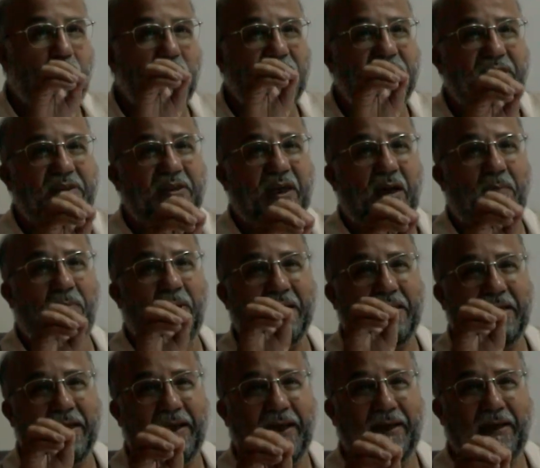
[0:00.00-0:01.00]
kitaba
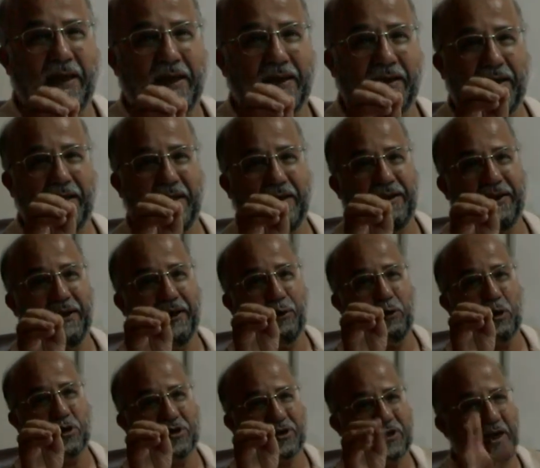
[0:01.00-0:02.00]
gereken ilgiyi
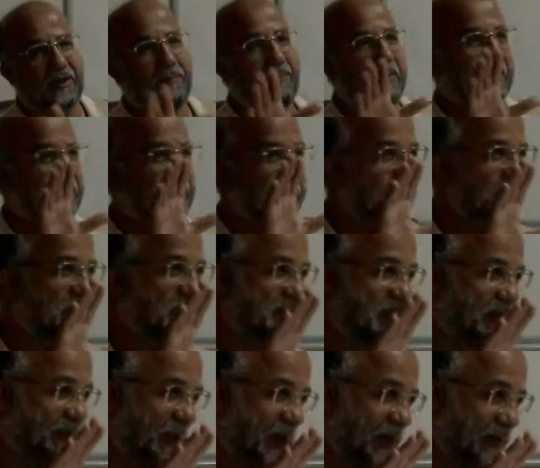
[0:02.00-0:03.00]
göstermediğimiz
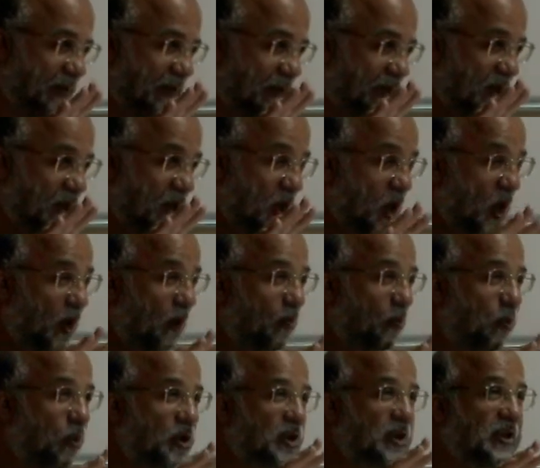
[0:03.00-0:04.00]
zaman,
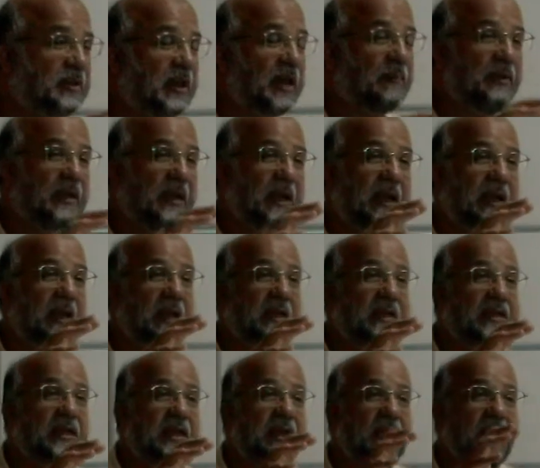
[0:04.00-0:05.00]
bu kitap ile
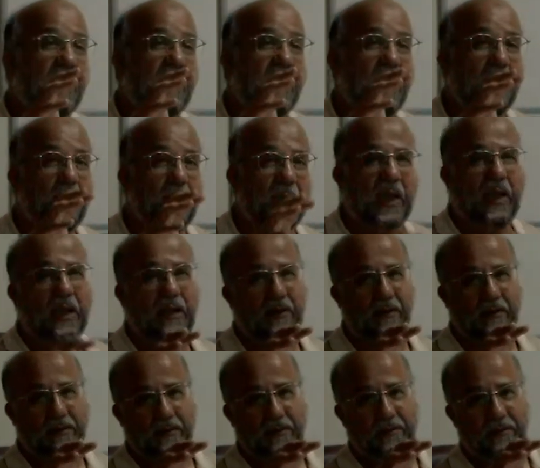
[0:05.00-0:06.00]
ilgili ilmi
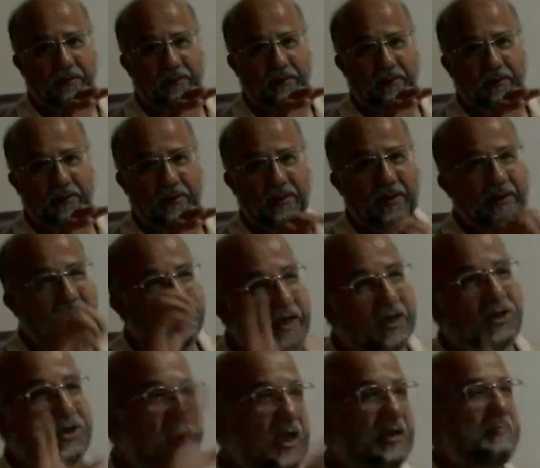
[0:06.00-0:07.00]

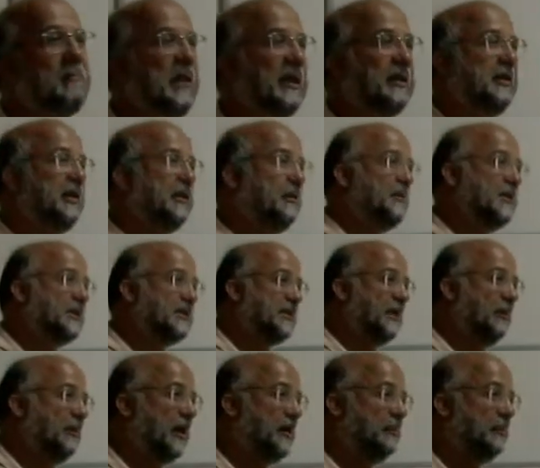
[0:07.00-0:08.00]
neşretmediğimiz
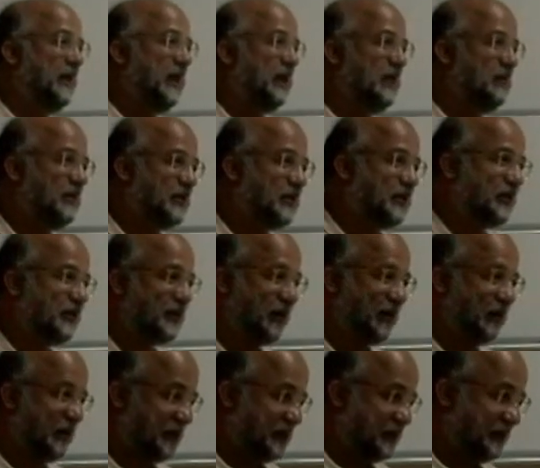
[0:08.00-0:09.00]
zaman belimiz
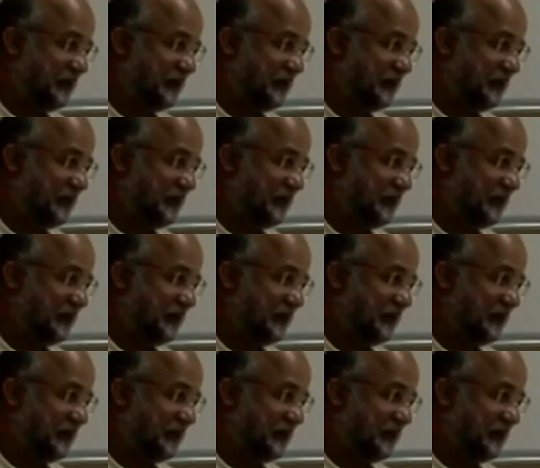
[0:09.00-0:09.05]
kırılır.